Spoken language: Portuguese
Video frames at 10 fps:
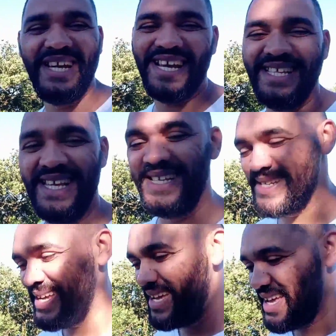
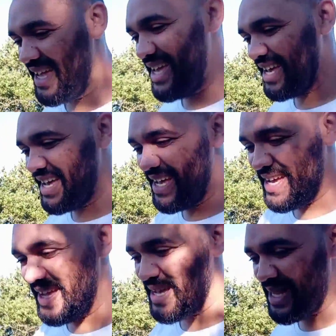Brincadeiras.
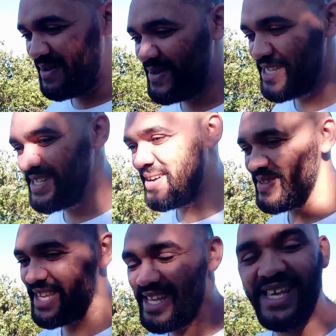É... Reclamando
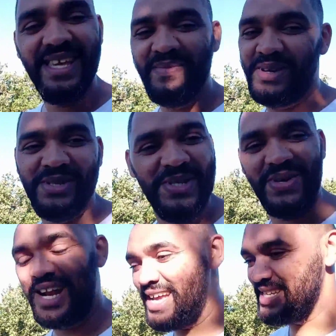não, tem que rir para não
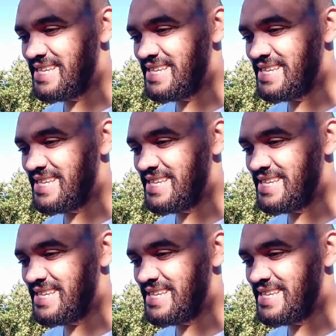chorar,